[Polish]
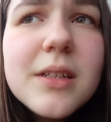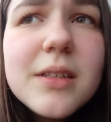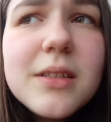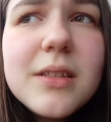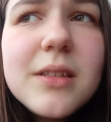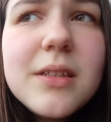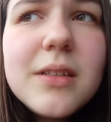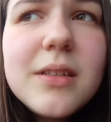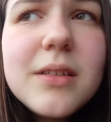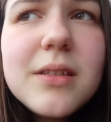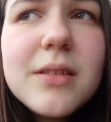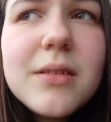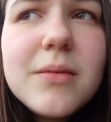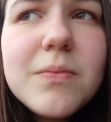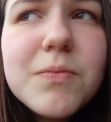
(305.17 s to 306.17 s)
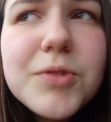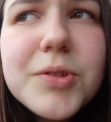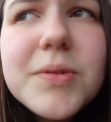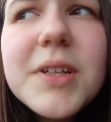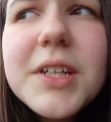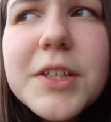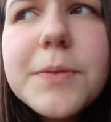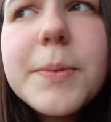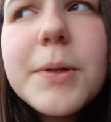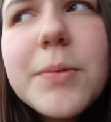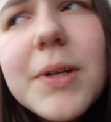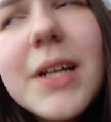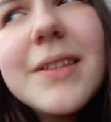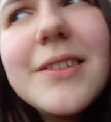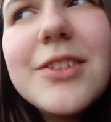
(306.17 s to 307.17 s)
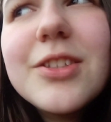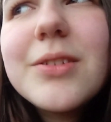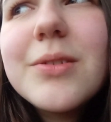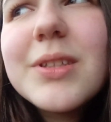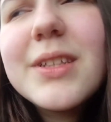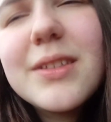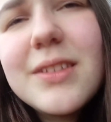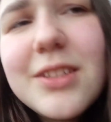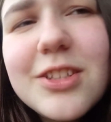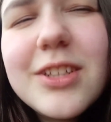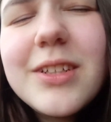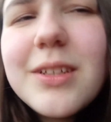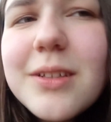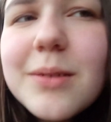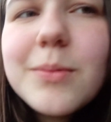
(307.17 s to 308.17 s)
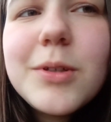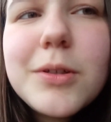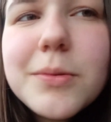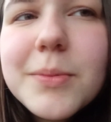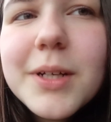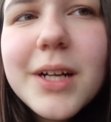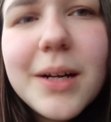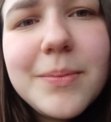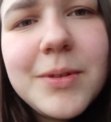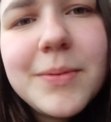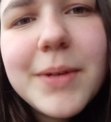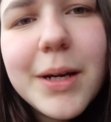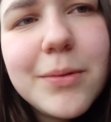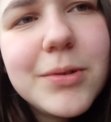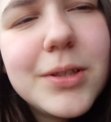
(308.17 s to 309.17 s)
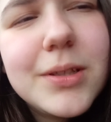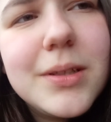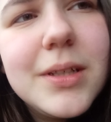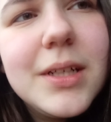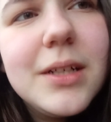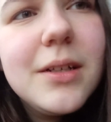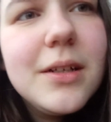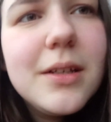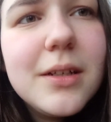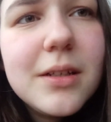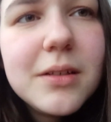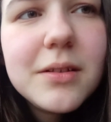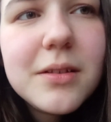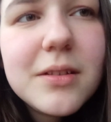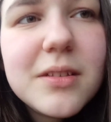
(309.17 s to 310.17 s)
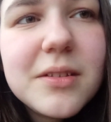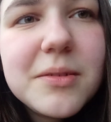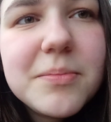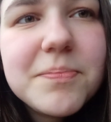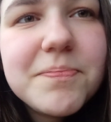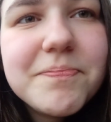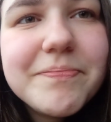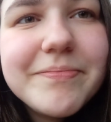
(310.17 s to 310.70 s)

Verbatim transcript: I są takie spekulacje, że to zaznaczanie tymi numerami miało um,